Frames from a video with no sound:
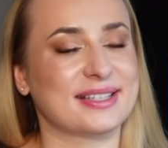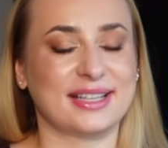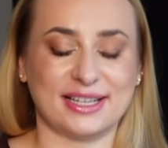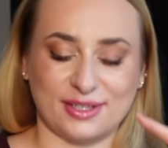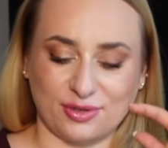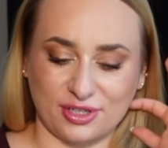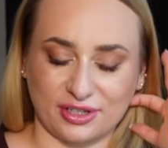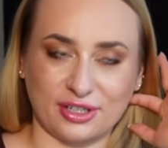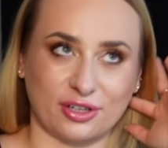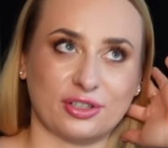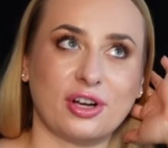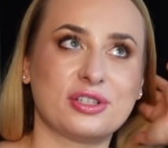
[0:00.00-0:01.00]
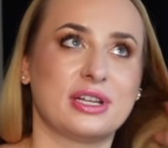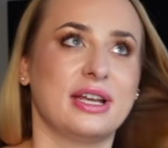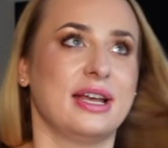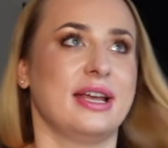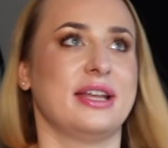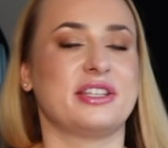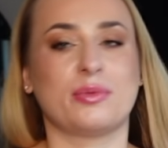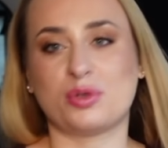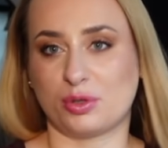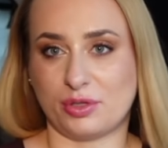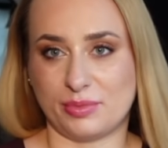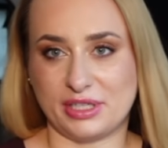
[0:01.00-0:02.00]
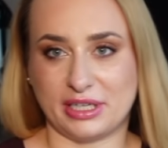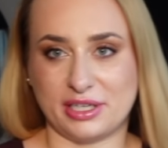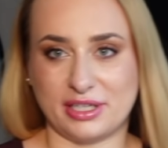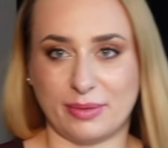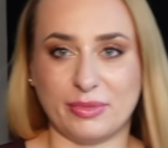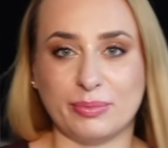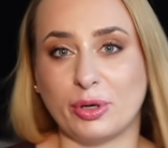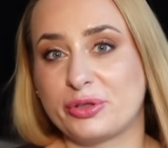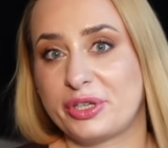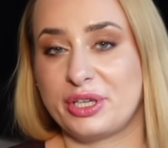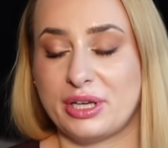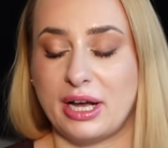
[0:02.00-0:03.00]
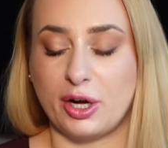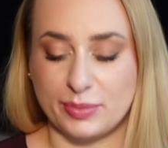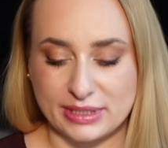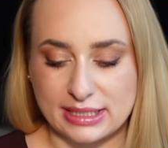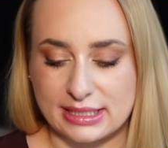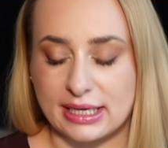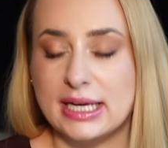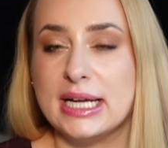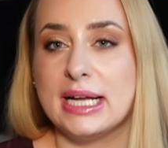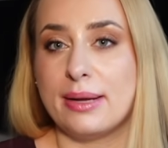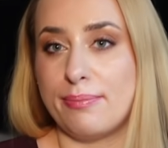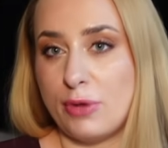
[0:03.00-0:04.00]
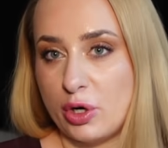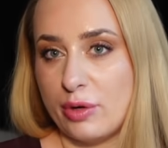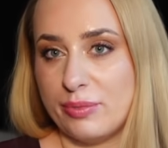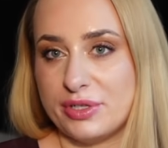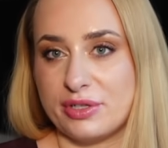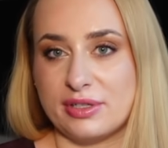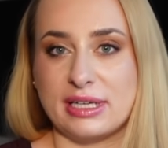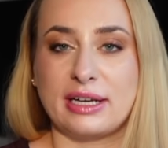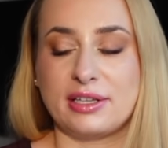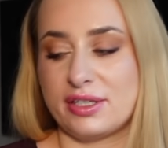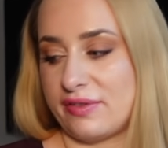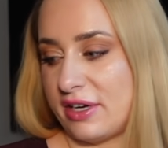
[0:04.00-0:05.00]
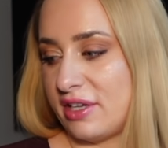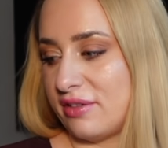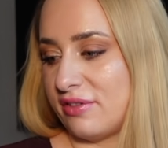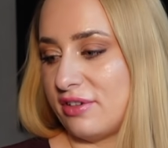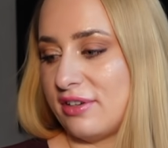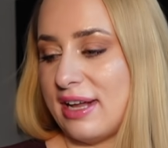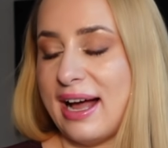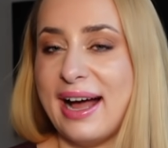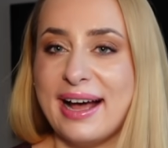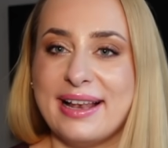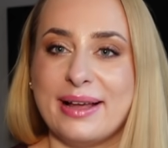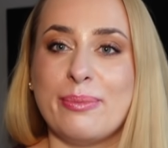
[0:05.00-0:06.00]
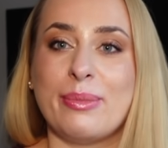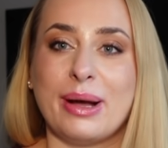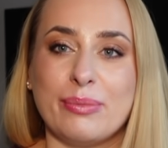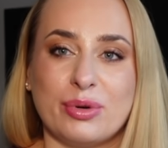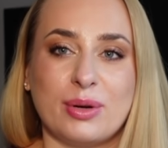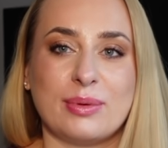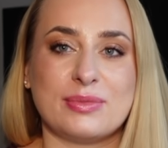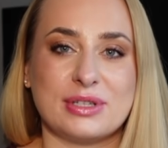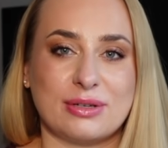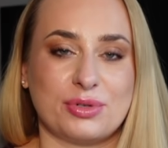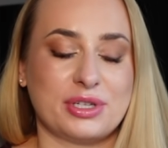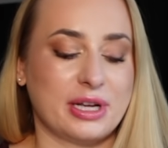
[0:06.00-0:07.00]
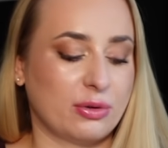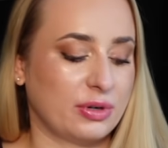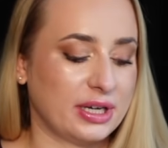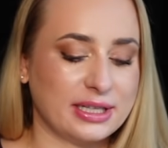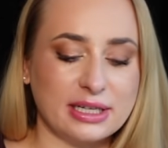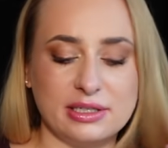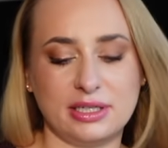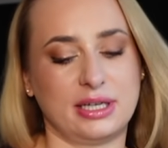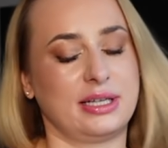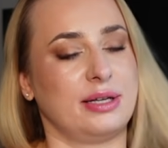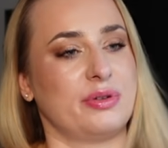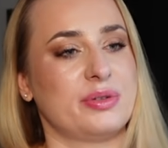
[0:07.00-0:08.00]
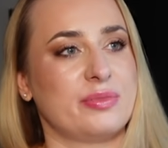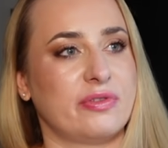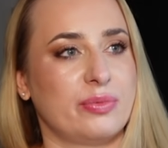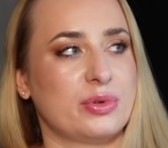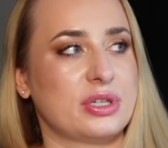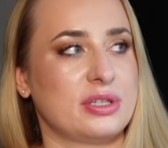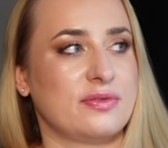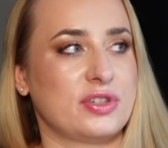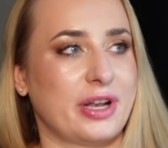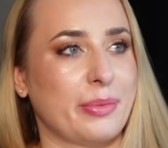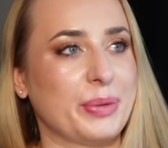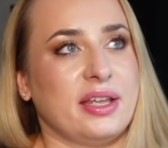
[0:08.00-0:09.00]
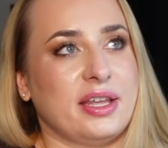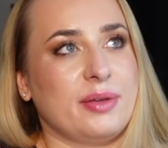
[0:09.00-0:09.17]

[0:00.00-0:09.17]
Teraz już się od tego odchodzi. Nie muszą to być jakieś tam botki na obcasach. Mogą być kozaki, też fajnie to wygląda, ale mam problem, co założyć na górę. I tak dzisiaj gadałyśmy w biurze z dziewczynami.